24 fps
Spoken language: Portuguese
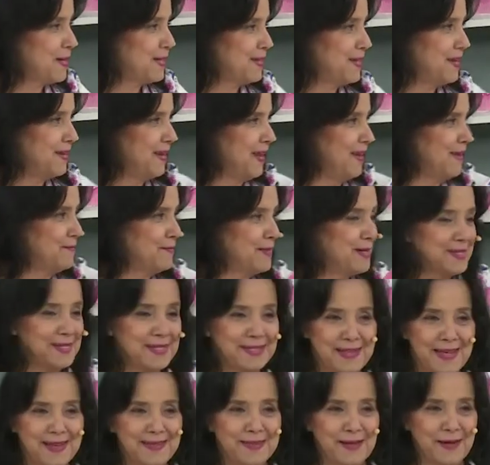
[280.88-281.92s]
McLean, mas
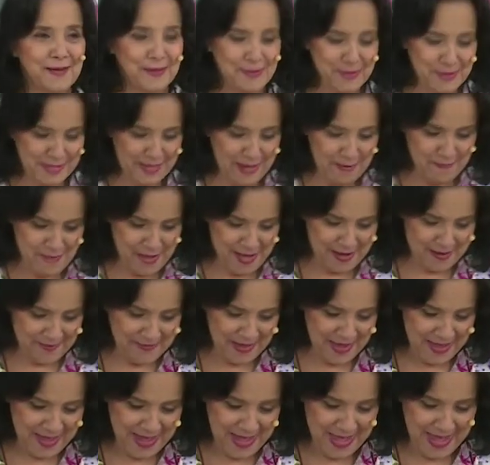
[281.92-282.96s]
até uhum. então eu não sabia.
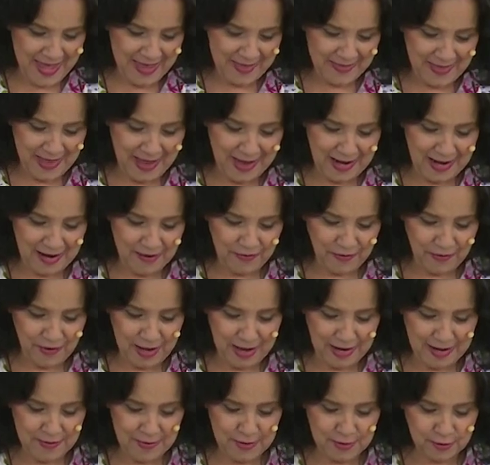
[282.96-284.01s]
Daí lá
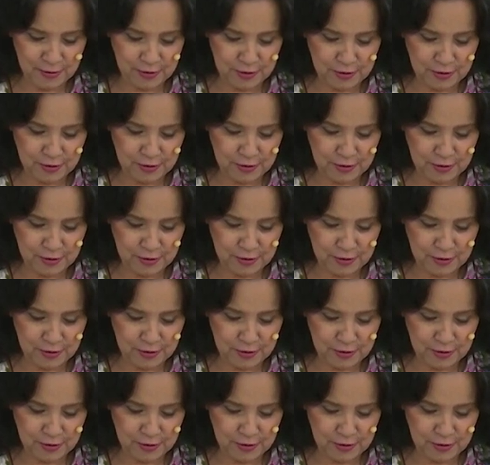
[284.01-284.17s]
foi ela e me